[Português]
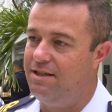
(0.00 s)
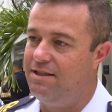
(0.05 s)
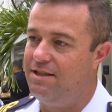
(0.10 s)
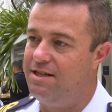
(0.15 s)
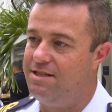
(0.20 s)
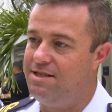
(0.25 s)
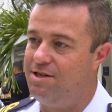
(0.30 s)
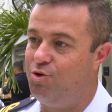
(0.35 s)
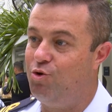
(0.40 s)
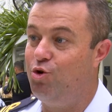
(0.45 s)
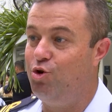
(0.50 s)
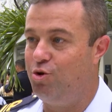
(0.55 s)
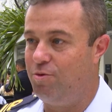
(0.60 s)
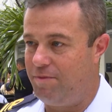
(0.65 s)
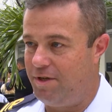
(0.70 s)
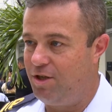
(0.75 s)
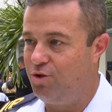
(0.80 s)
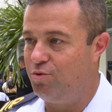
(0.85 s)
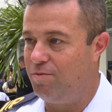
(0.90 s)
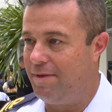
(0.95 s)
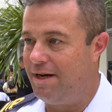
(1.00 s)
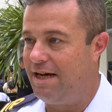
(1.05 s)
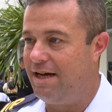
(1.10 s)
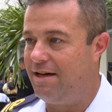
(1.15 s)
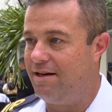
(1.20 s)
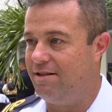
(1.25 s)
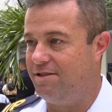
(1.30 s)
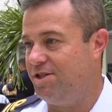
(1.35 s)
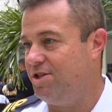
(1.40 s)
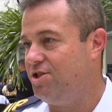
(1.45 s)
dessa economia do
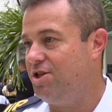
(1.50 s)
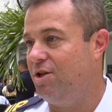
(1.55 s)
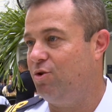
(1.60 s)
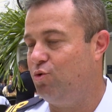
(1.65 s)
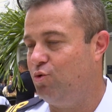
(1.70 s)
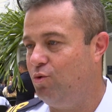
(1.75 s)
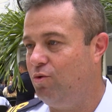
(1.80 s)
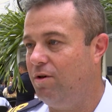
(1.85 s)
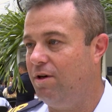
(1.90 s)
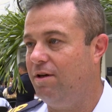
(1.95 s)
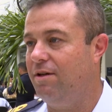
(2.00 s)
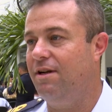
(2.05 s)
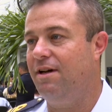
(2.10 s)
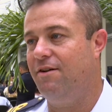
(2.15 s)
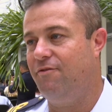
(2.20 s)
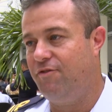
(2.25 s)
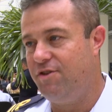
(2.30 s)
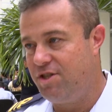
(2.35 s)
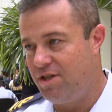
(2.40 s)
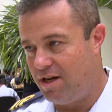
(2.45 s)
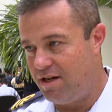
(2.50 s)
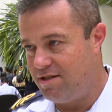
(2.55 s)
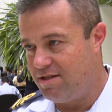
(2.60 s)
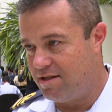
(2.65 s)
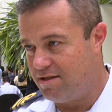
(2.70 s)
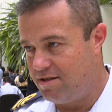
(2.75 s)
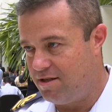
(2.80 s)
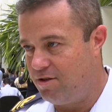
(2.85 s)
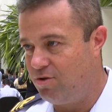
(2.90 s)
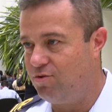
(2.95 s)
mar, a gente atua na
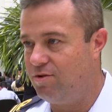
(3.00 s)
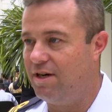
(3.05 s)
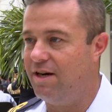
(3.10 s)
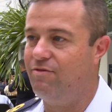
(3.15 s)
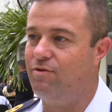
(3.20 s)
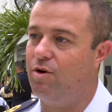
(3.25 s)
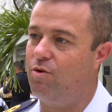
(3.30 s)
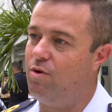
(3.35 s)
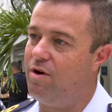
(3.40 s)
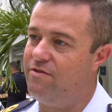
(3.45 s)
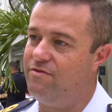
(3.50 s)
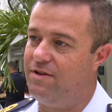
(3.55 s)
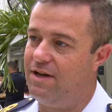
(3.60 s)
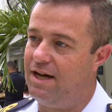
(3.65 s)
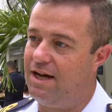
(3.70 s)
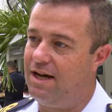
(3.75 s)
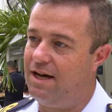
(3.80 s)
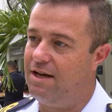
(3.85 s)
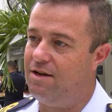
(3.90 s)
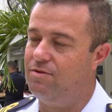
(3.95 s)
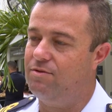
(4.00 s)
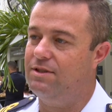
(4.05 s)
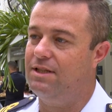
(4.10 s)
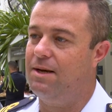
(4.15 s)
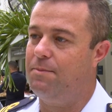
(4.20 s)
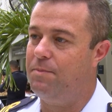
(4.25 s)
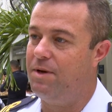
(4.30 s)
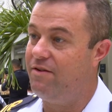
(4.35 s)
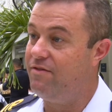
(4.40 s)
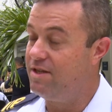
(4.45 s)
fiscalização do tráfego aquaviário,
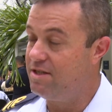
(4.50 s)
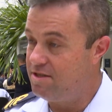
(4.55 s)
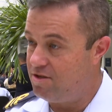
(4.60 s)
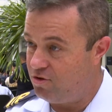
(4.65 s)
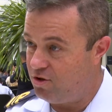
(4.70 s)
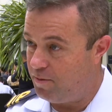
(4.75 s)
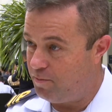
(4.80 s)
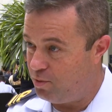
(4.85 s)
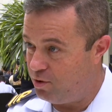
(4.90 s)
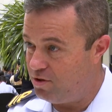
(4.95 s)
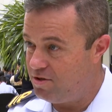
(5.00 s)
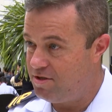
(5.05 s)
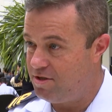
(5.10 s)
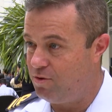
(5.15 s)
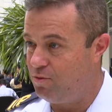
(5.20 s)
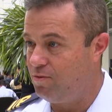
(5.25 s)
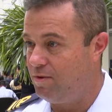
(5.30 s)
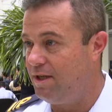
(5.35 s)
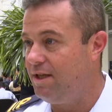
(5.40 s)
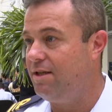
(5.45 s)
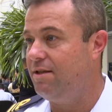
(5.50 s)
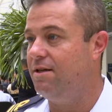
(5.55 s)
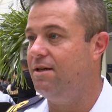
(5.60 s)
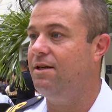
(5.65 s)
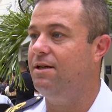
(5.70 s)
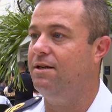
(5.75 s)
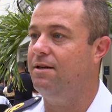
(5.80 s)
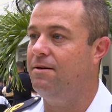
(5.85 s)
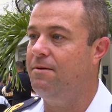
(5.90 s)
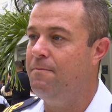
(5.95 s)
na prevenção da poluição
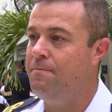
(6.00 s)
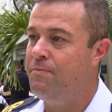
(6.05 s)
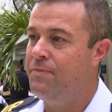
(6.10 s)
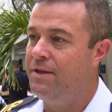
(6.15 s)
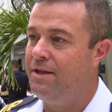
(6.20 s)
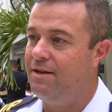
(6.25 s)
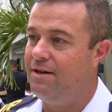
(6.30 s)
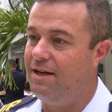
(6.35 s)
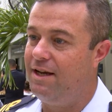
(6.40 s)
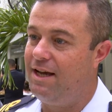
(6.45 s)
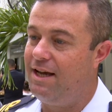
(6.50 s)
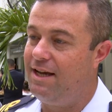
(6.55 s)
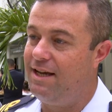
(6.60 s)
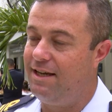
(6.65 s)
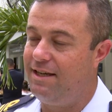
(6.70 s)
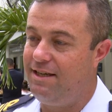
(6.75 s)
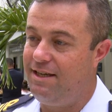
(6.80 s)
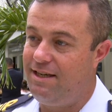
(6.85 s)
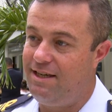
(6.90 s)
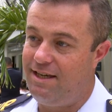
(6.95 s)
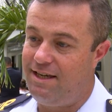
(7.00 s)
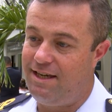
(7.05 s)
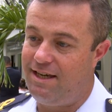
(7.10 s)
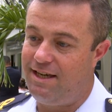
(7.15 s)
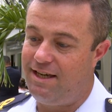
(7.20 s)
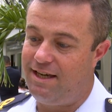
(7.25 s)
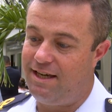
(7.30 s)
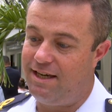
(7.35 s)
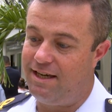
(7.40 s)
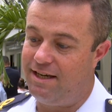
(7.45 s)
hídrica é,
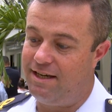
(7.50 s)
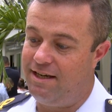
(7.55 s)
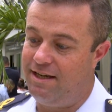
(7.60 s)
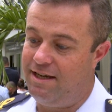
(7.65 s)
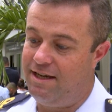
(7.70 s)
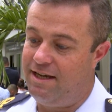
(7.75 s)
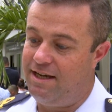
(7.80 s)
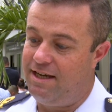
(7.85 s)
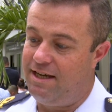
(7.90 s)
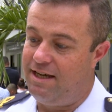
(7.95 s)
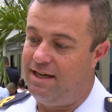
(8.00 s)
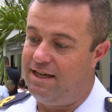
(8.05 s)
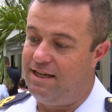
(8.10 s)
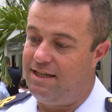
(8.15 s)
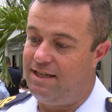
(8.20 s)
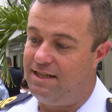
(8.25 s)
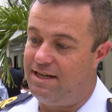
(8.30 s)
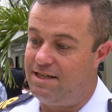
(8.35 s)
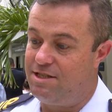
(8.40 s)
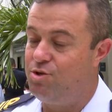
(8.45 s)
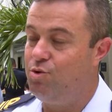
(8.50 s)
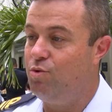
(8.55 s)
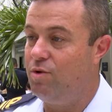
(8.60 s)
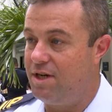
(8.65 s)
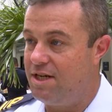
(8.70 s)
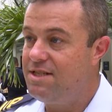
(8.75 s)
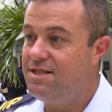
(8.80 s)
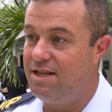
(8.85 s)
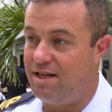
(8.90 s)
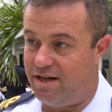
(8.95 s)
e, e na
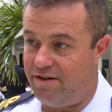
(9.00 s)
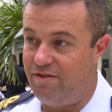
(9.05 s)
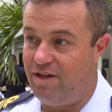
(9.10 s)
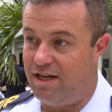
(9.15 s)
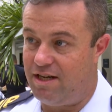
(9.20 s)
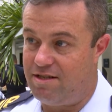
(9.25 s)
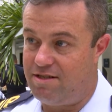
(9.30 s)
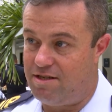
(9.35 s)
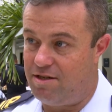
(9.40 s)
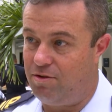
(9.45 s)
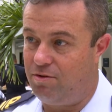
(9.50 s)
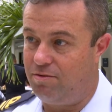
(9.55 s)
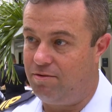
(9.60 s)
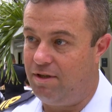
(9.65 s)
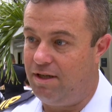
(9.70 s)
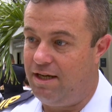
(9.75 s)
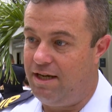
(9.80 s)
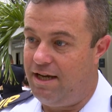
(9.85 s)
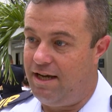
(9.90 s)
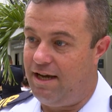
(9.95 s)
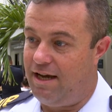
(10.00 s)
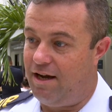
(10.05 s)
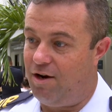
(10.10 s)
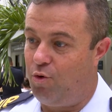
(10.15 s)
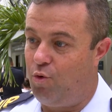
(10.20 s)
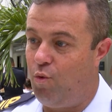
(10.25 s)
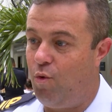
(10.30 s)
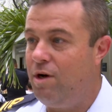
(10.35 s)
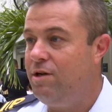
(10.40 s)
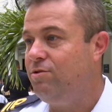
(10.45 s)
segurança da navegação
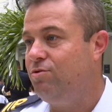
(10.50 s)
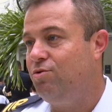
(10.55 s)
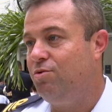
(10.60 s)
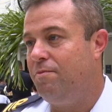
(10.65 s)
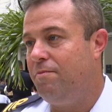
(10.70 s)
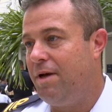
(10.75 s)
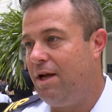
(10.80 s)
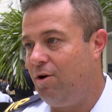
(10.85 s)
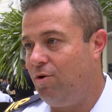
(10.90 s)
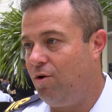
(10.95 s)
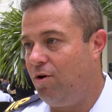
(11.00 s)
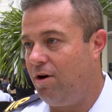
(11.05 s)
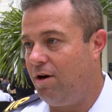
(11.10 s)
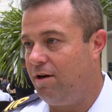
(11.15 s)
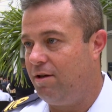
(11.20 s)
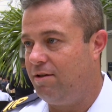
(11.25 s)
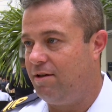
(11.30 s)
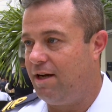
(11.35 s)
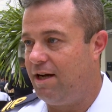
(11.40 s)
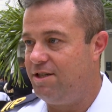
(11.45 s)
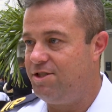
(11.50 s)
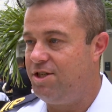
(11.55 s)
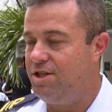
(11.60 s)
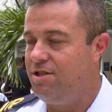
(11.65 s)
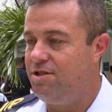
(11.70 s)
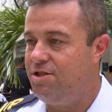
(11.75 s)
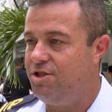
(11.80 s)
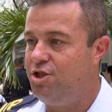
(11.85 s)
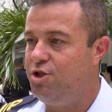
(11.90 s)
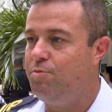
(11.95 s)
quanto melhor a
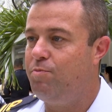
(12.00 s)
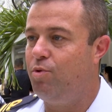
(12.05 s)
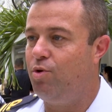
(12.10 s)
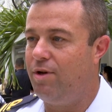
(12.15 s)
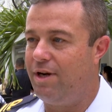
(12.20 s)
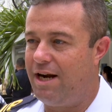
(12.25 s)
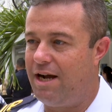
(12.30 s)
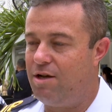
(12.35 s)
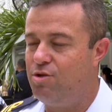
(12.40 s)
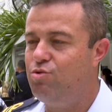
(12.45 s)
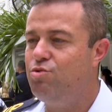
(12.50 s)
gente explorar